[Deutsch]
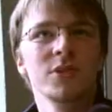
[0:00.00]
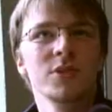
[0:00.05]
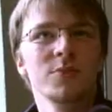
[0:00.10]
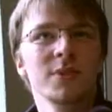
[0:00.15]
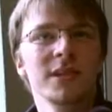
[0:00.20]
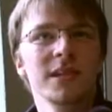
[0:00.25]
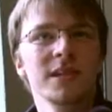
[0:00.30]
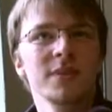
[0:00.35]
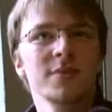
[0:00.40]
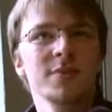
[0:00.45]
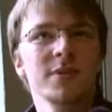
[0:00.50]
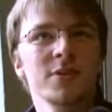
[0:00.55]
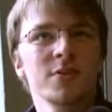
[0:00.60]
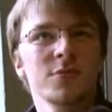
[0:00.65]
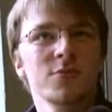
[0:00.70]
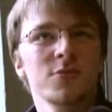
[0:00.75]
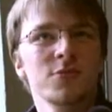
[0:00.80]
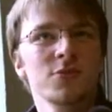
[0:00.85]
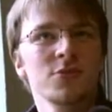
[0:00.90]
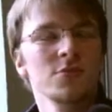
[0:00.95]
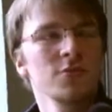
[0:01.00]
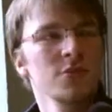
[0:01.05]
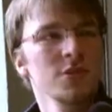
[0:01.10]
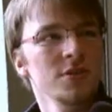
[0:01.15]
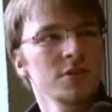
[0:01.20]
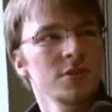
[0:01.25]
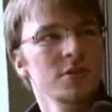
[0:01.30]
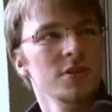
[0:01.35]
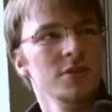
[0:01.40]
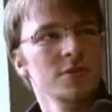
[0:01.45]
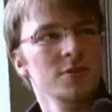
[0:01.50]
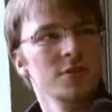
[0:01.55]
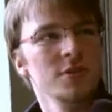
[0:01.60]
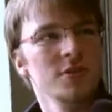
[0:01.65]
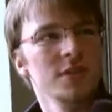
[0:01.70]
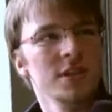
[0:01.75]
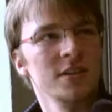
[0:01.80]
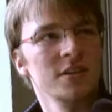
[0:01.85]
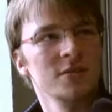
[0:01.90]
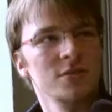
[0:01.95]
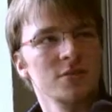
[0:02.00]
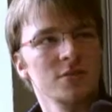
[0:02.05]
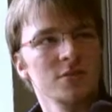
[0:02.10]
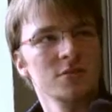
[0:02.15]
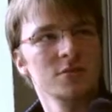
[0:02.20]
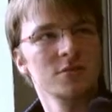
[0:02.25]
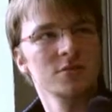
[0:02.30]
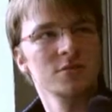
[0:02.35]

ich bin eigentlich mehr auf StudiVZ äh, so.